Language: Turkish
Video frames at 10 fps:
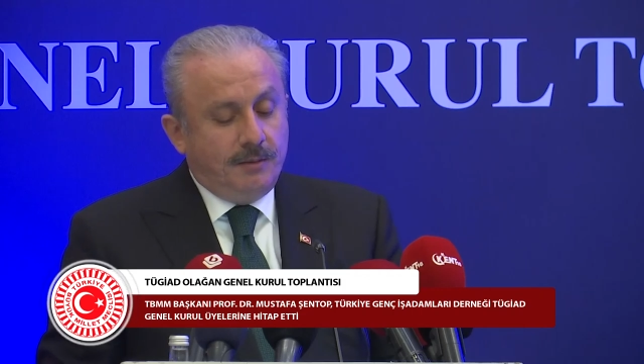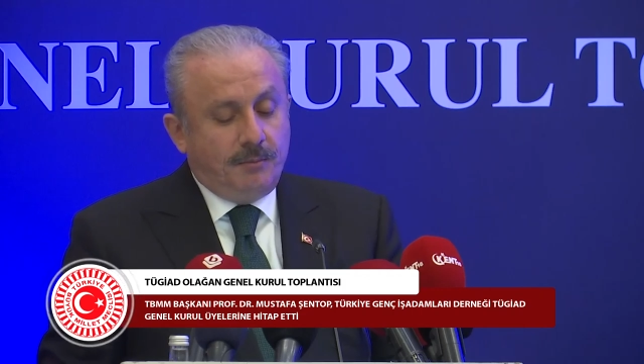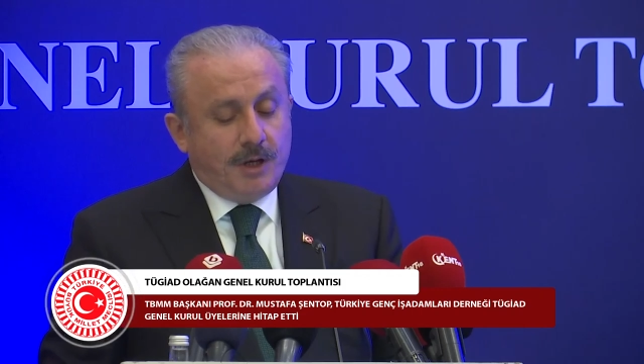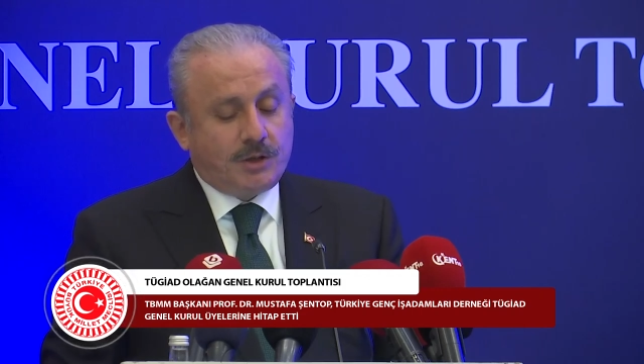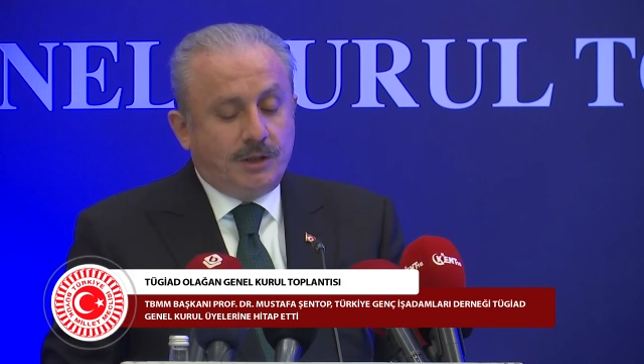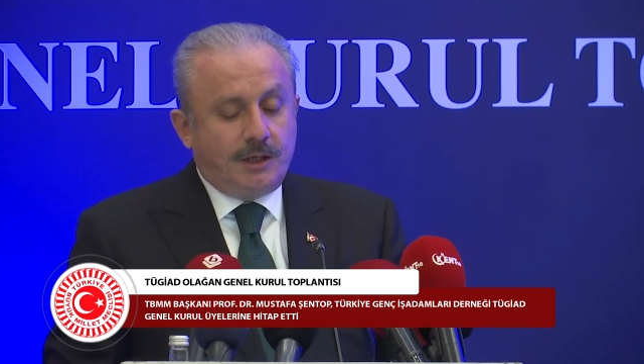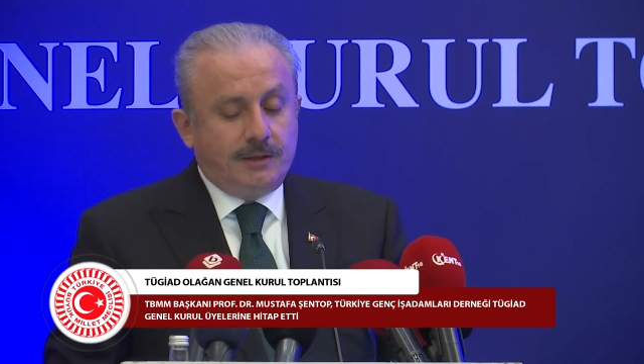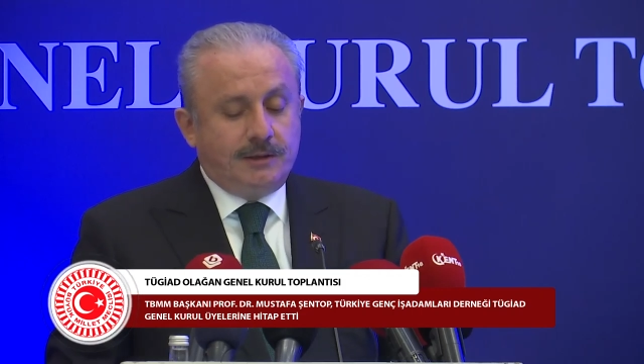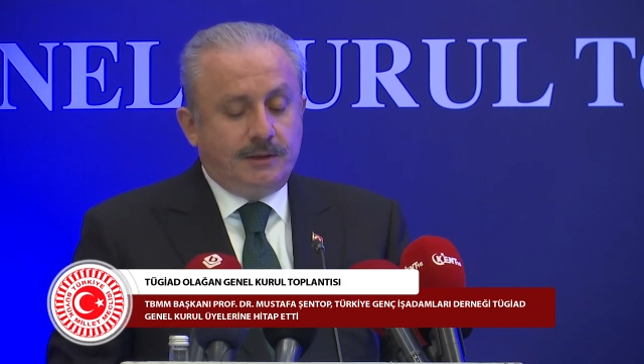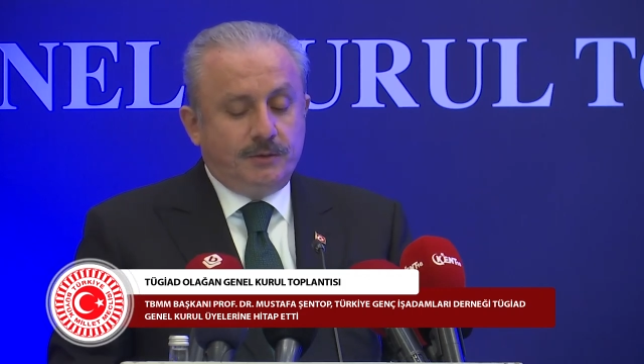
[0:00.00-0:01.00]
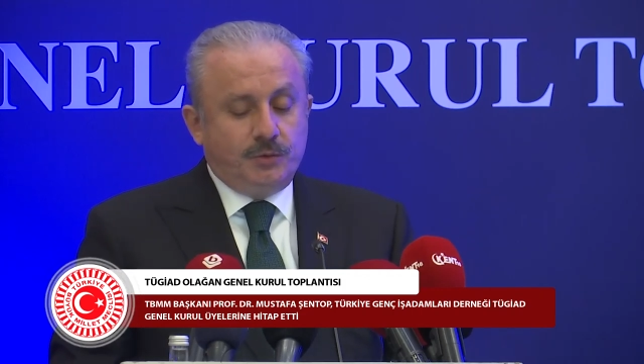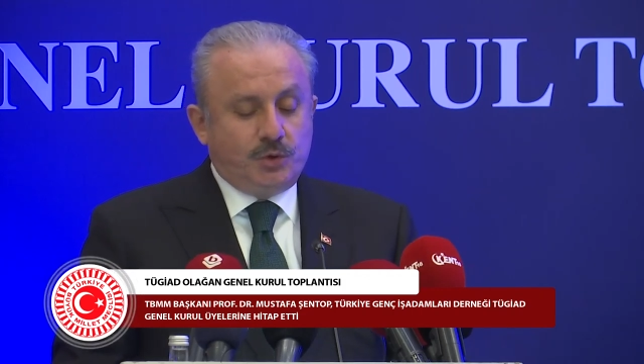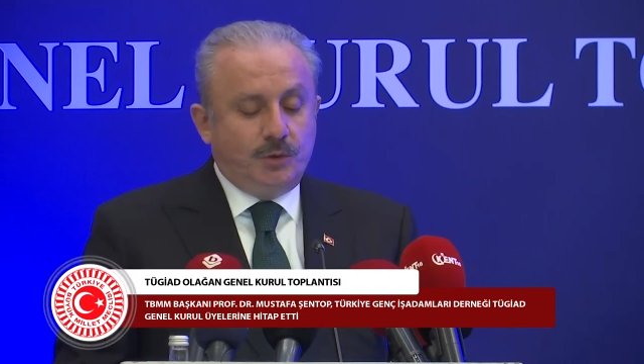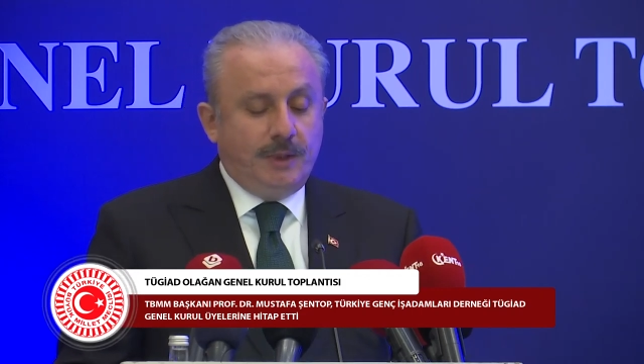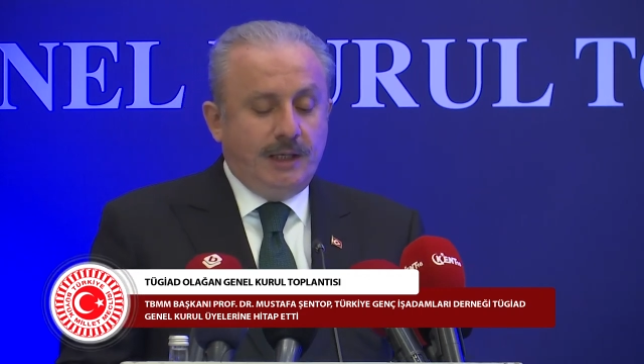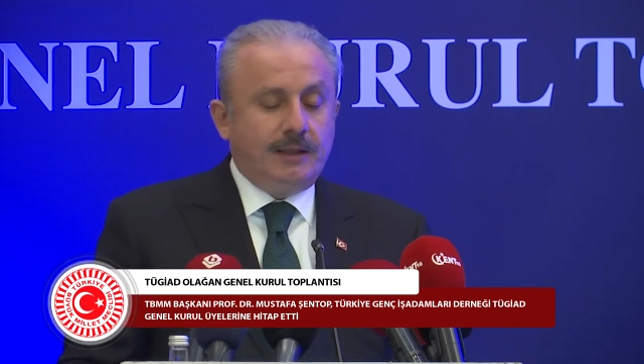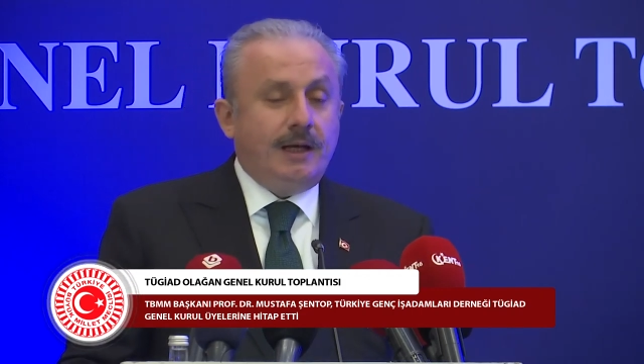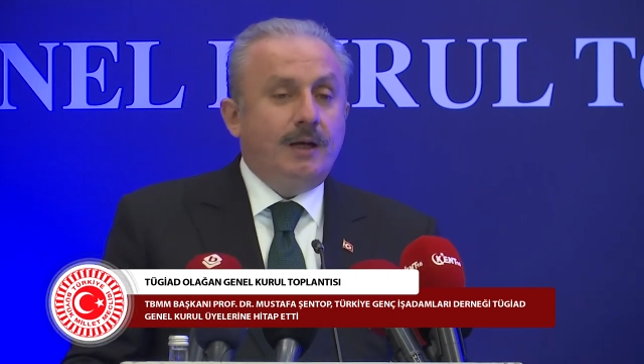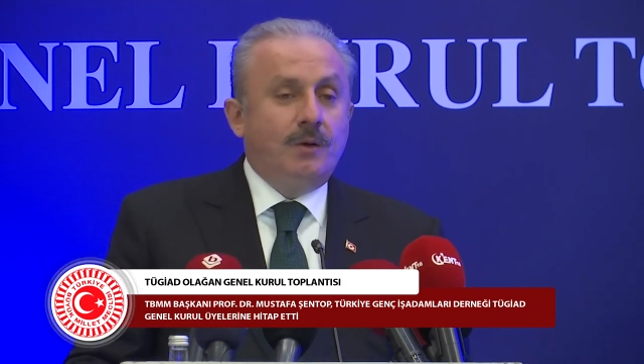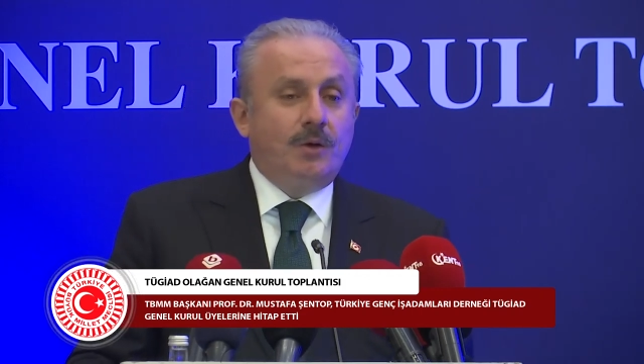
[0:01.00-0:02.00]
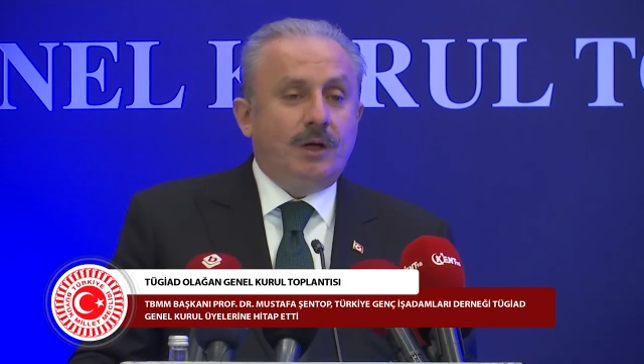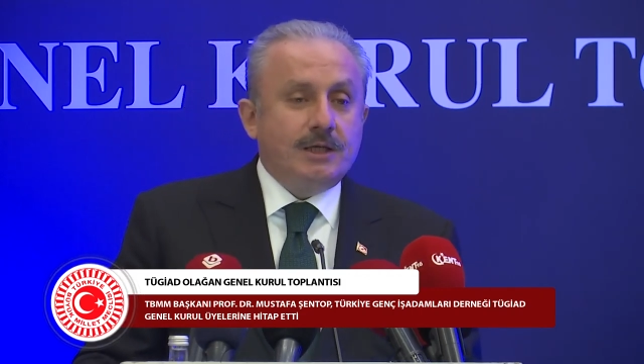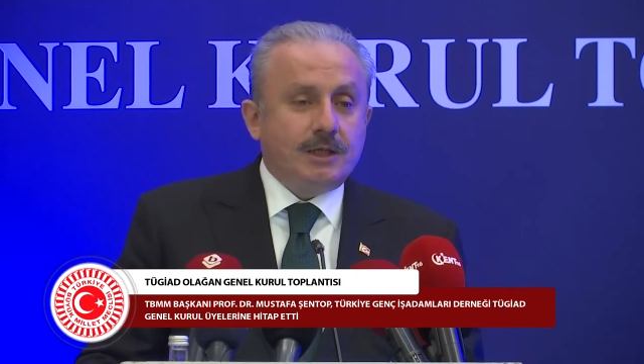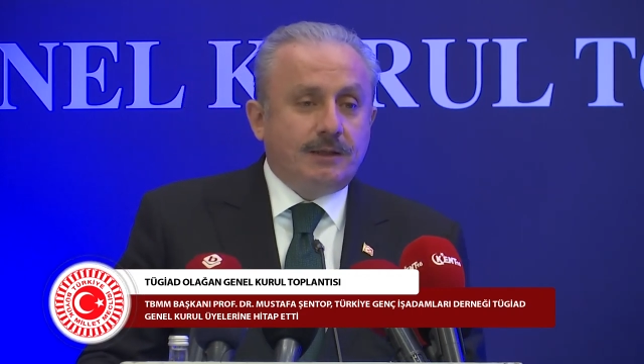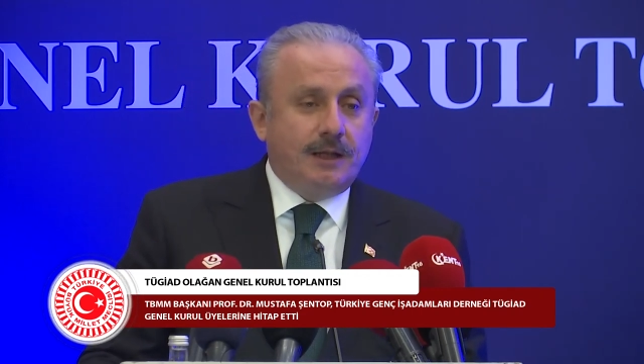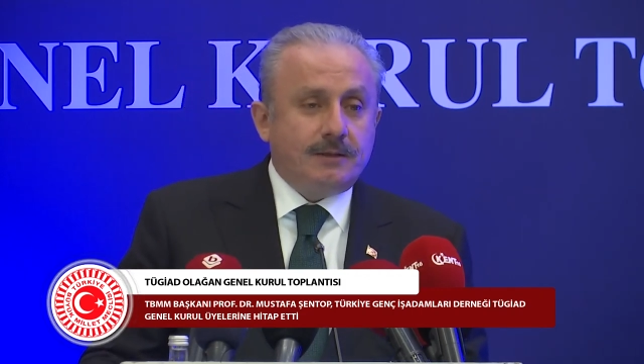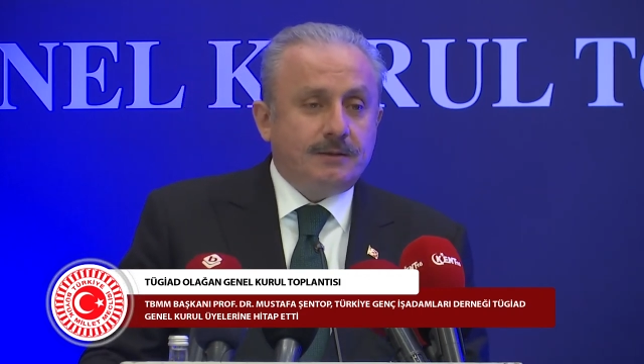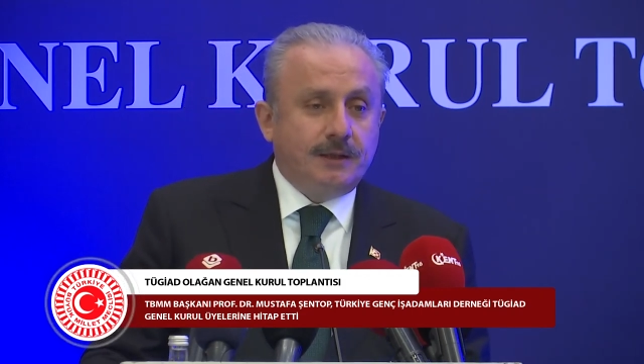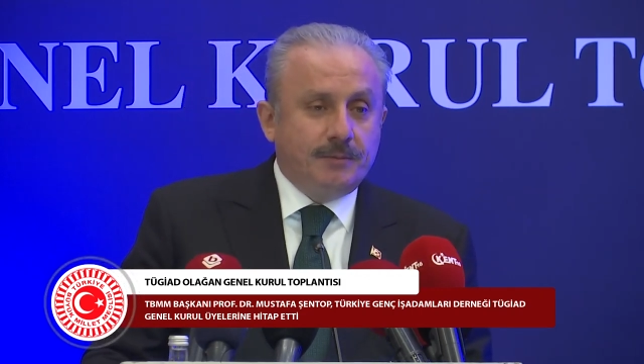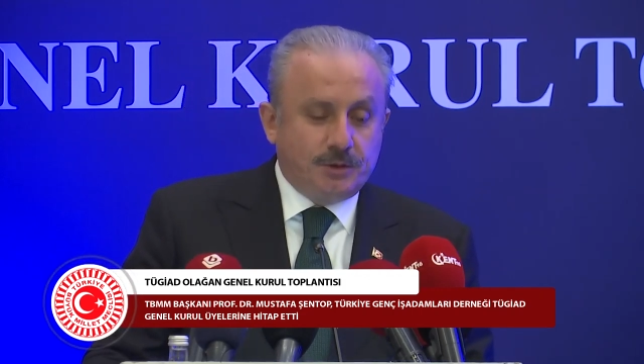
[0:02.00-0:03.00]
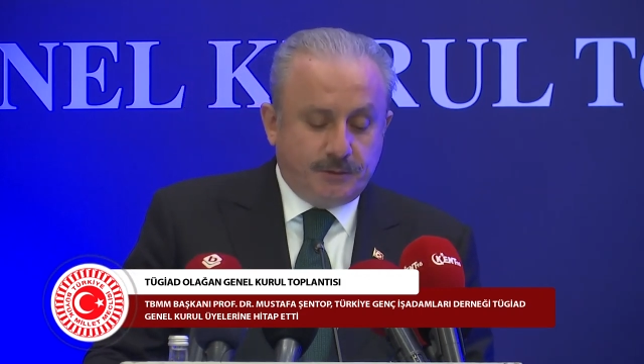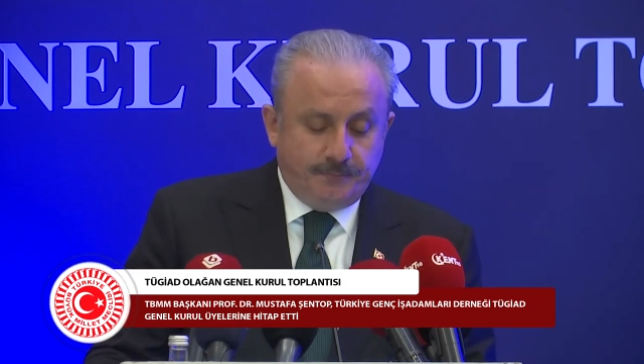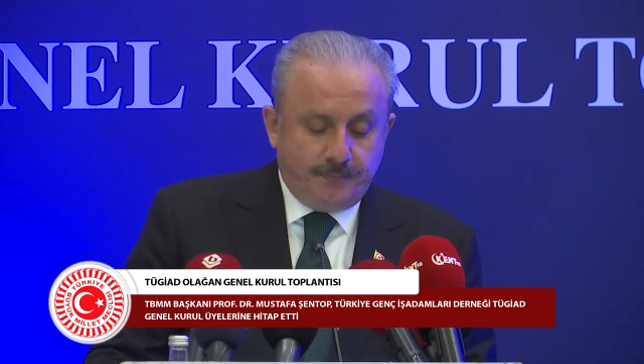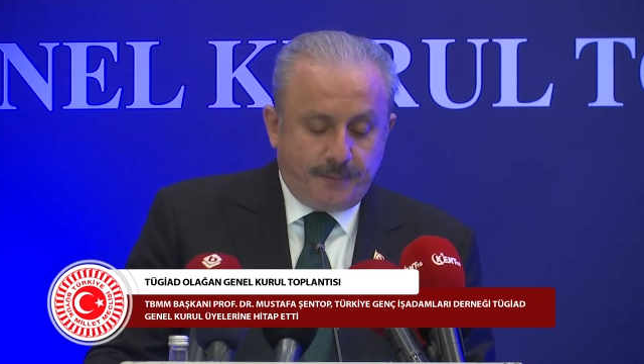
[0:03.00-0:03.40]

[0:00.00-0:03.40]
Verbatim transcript: Başkalarını düşünmeyi de öğrenecekler demiştim.